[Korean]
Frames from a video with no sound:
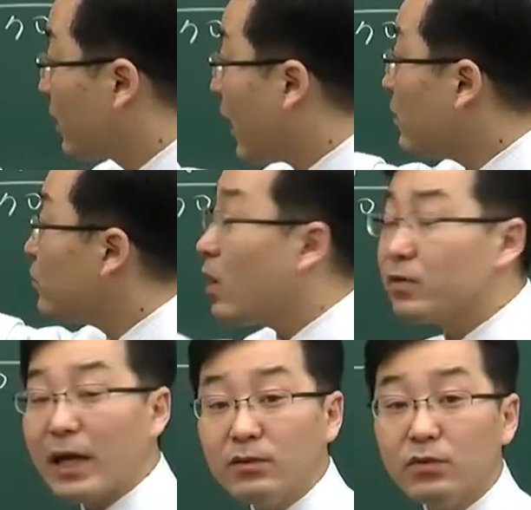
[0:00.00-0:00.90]

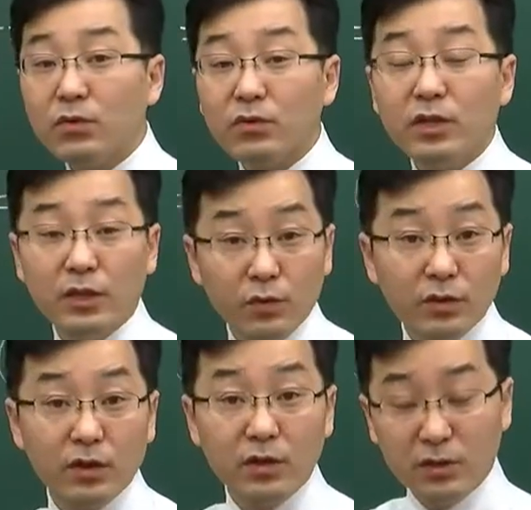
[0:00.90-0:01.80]
탄소하고 산소로는
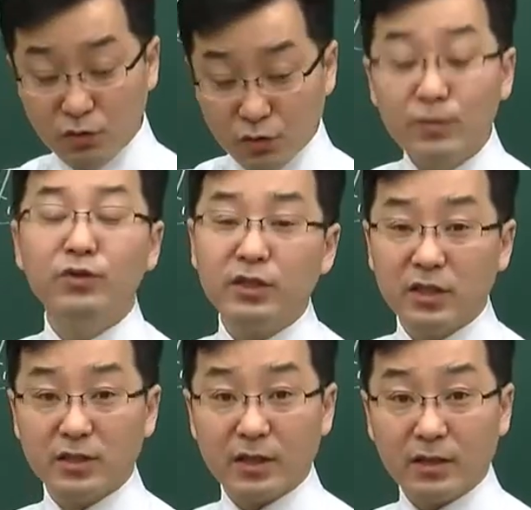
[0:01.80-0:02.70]
이루어져 있는 두
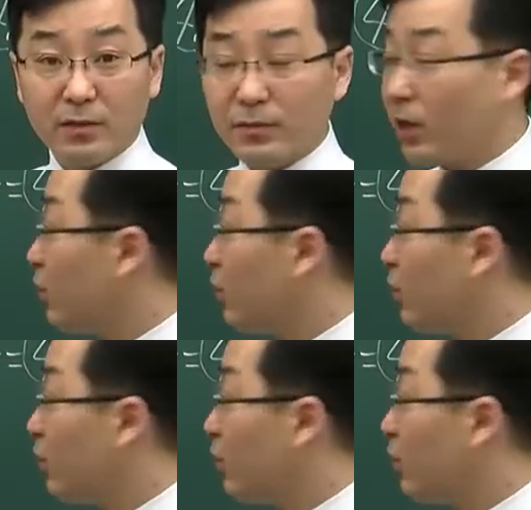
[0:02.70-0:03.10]
물질이라는 겁니다.